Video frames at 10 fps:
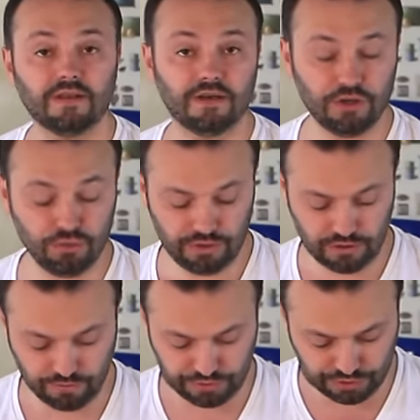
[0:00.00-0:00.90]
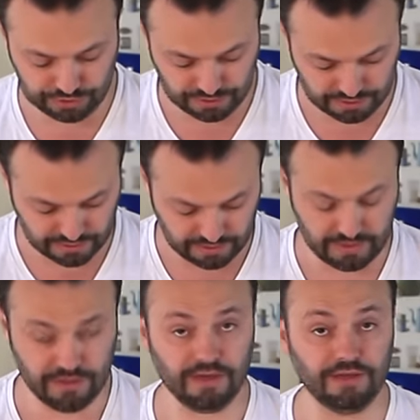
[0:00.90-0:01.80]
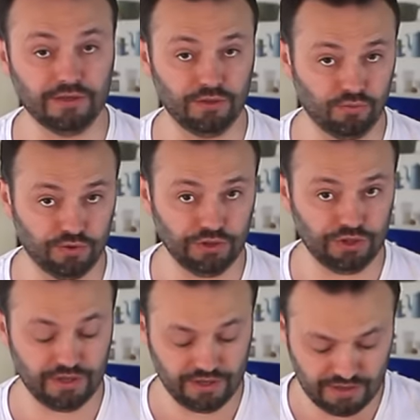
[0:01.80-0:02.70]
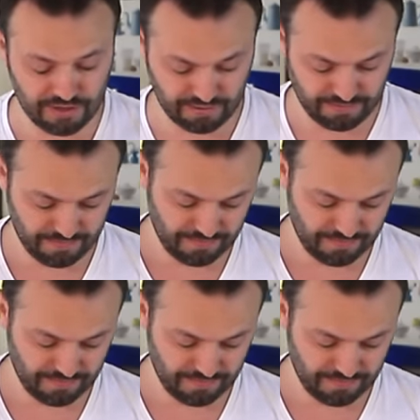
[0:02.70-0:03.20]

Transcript: Хорошо, если она у вас чистенькая и никаких следов желчи на ней нет.